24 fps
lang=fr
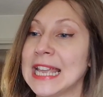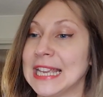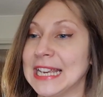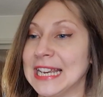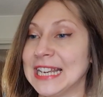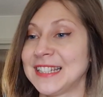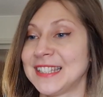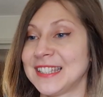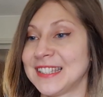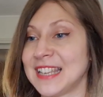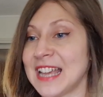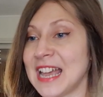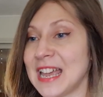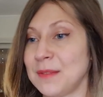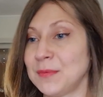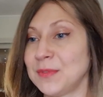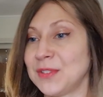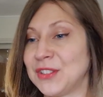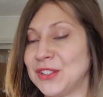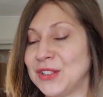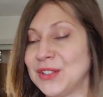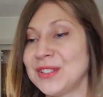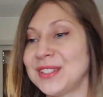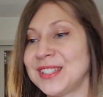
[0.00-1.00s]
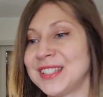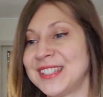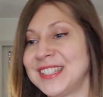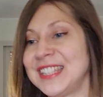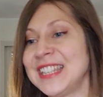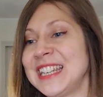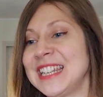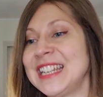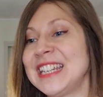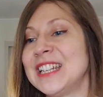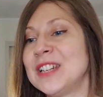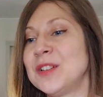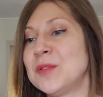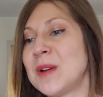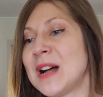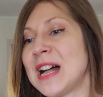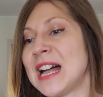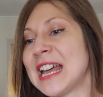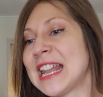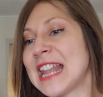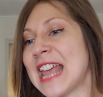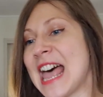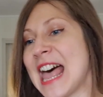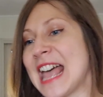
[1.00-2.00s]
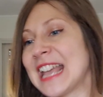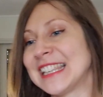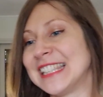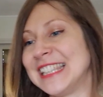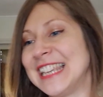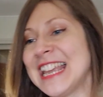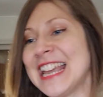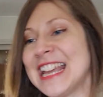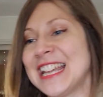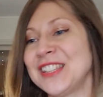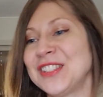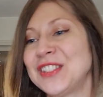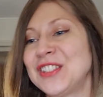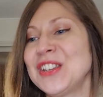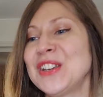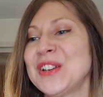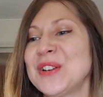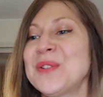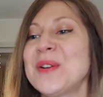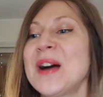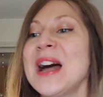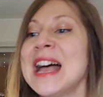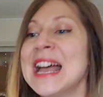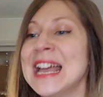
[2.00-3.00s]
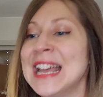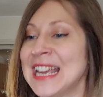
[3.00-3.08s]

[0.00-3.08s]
It's time to see what I can do